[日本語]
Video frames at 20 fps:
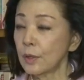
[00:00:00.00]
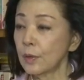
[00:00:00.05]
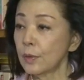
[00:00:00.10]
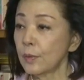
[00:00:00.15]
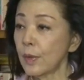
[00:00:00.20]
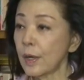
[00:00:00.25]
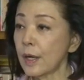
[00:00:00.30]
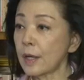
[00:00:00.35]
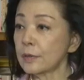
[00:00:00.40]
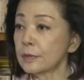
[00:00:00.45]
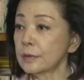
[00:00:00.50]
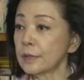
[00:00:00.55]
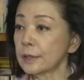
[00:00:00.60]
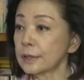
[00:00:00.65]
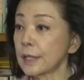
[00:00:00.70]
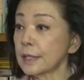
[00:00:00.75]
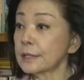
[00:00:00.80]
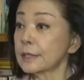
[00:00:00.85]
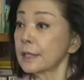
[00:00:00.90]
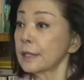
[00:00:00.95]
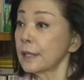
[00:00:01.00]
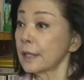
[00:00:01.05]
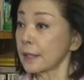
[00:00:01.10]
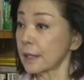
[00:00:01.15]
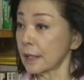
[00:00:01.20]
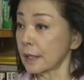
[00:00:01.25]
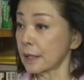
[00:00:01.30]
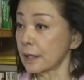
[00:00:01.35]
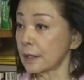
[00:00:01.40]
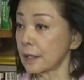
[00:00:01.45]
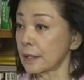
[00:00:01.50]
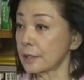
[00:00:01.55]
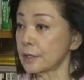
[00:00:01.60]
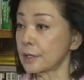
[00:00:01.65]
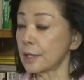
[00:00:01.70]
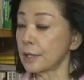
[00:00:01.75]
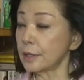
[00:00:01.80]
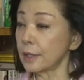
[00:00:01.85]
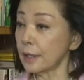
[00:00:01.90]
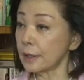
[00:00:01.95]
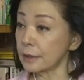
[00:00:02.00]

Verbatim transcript: 我が国は助けなきゃいけない自衛隊